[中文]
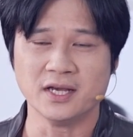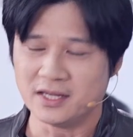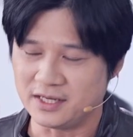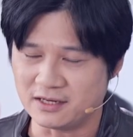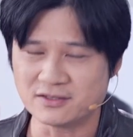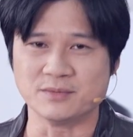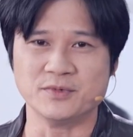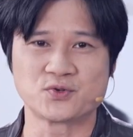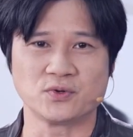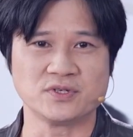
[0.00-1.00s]
你要怎么
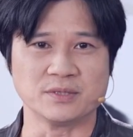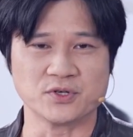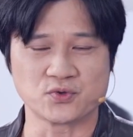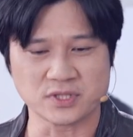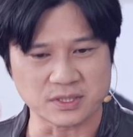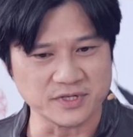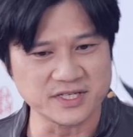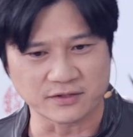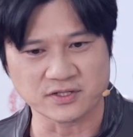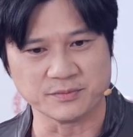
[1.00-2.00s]
说就怎么说，怎么
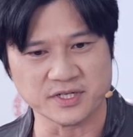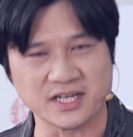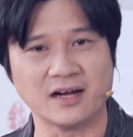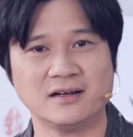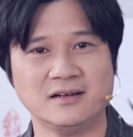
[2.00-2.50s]
讲就怎么讲，